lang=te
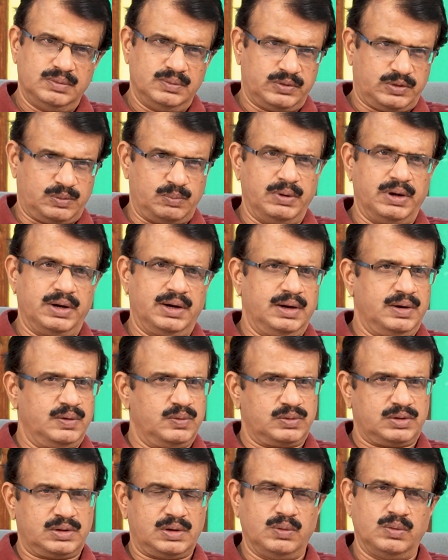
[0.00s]
ఉస్మాన్
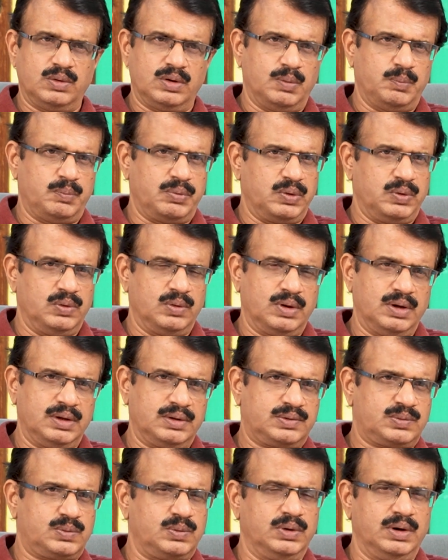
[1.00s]
యూనివర్సిటీలో ఉన్నప్పుడు కూడా
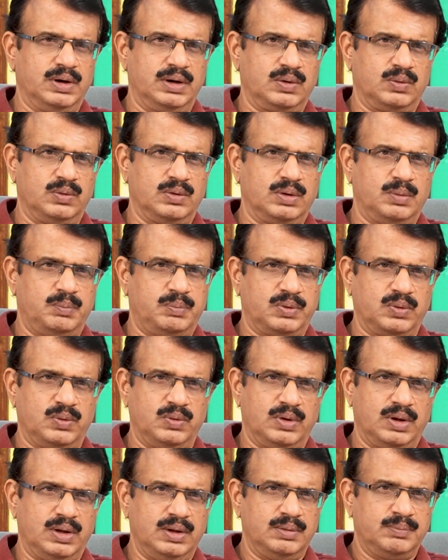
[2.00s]
స్టూడెంట్గా ఉన్నప్పుడు
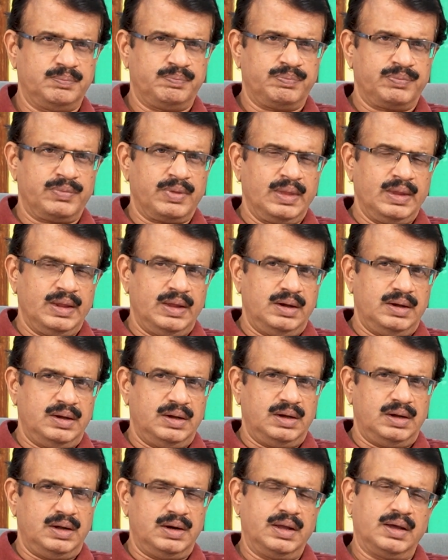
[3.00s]
కూడా
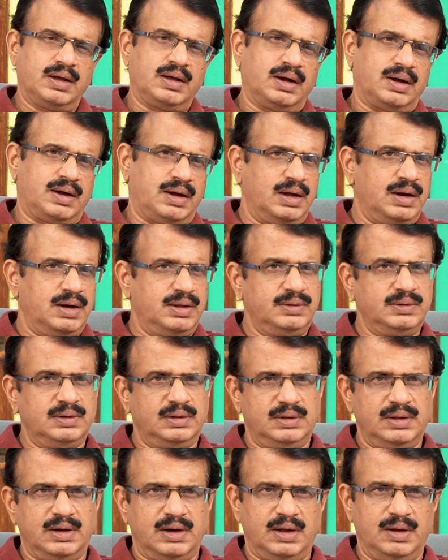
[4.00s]
అనేక
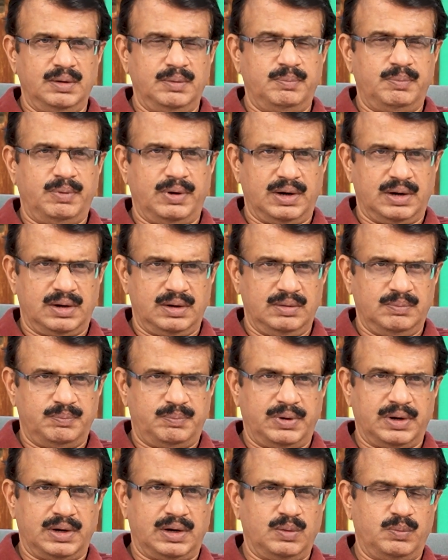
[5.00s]
కాలేజీలు తిరిగి పాట
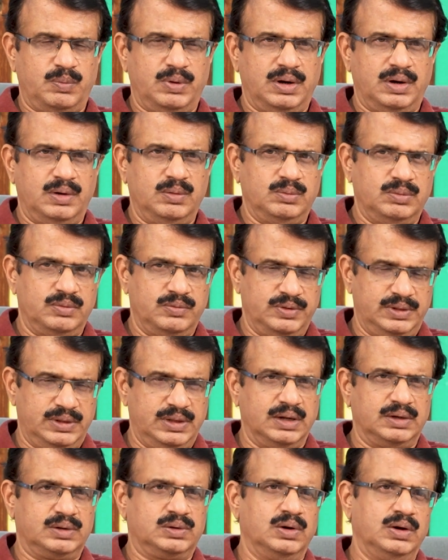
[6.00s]
పాటలు పాడడం
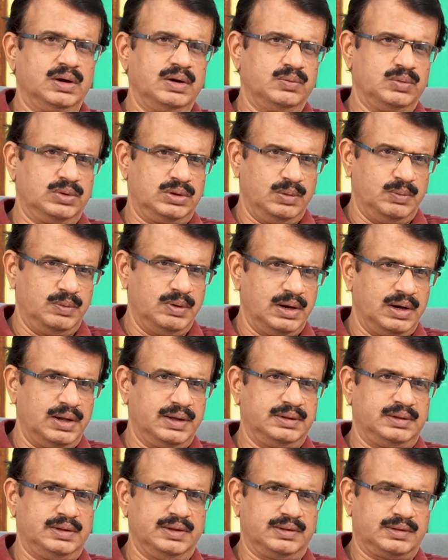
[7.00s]
విద్యార్థుల్ని
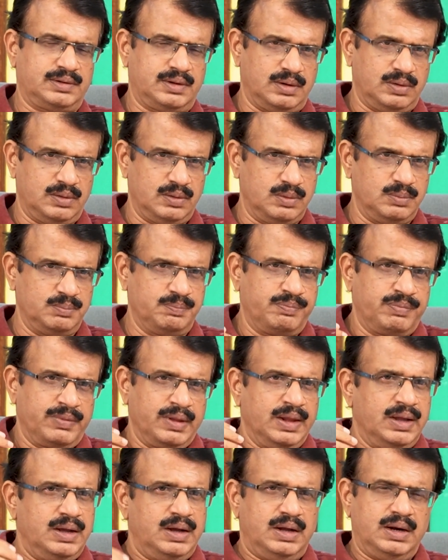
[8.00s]
ఉద్యమాల్లోకి తీసుకురావడం
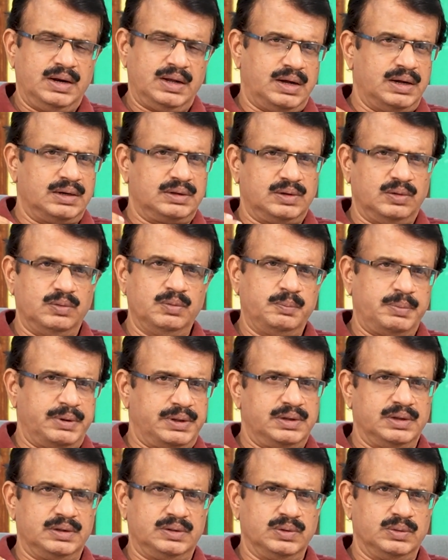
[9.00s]
అనే కర్తవ్యం
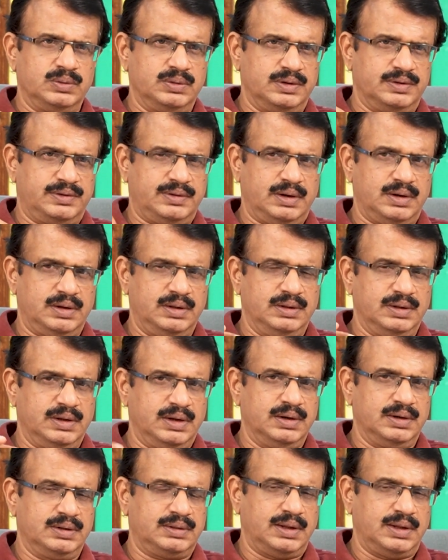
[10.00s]
పెద్ద ఎత్తున చేశారు ఎందుకంటే